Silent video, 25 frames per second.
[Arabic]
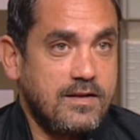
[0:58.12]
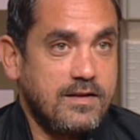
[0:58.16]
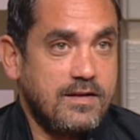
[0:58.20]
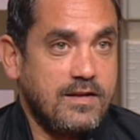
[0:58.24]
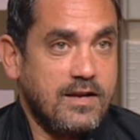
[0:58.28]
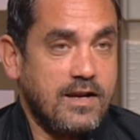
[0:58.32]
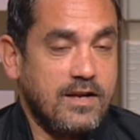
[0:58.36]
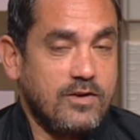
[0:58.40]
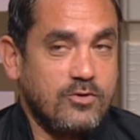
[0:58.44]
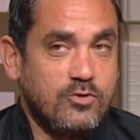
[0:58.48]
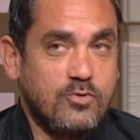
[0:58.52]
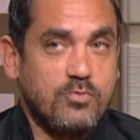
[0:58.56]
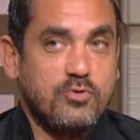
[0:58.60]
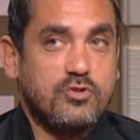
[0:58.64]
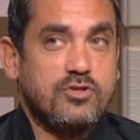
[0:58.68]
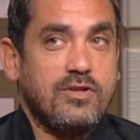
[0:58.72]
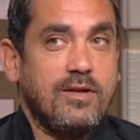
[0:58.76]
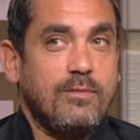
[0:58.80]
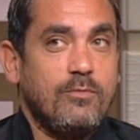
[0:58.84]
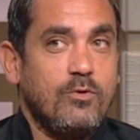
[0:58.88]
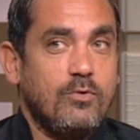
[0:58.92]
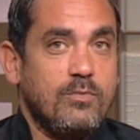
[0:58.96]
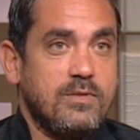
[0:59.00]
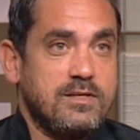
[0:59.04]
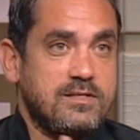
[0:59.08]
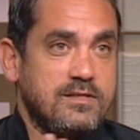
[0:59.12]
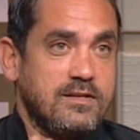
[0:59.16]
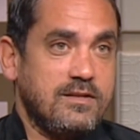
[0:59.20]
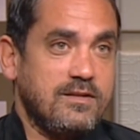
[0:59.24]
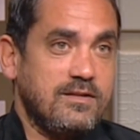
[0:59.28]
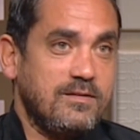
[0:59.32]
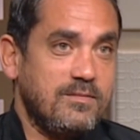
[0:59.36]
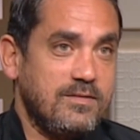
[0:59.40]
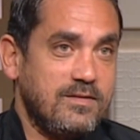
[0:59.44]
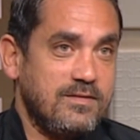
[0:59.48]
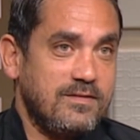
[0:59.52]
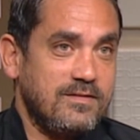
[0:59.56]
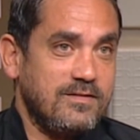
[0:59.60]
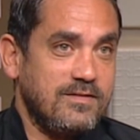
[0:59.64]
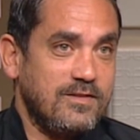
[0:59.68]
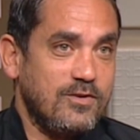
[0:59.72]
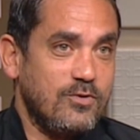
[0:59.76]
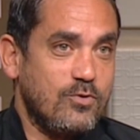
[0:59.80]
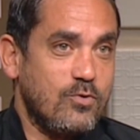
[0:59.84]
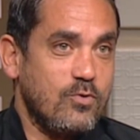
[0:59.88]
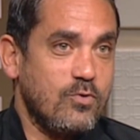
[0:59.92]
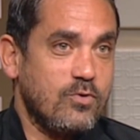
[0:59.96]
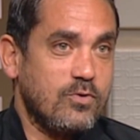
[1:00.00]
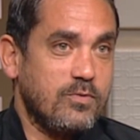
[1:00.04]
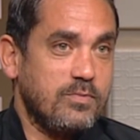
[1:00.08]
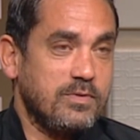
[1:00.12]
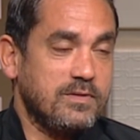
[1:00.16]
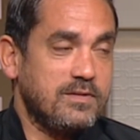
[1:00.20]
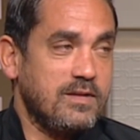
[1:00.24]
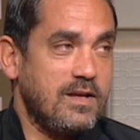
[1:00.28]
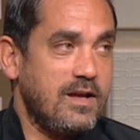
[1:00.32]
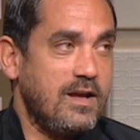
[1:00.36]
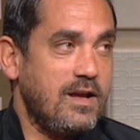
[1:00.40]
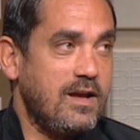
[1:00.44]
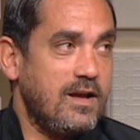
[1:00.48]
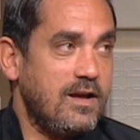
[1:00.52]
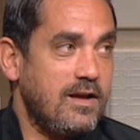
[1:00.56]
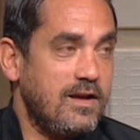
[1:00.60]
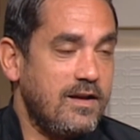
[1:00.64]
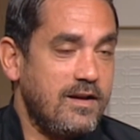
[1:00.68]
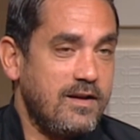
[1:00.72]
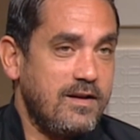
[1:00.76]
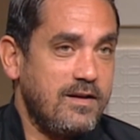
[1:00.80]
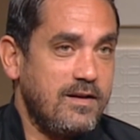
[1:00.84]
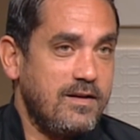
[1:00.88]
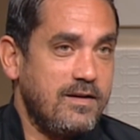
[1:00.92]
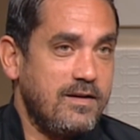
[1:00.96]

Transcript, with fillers: يعني انتوا مش تعملوا مثلا ديكور بتاع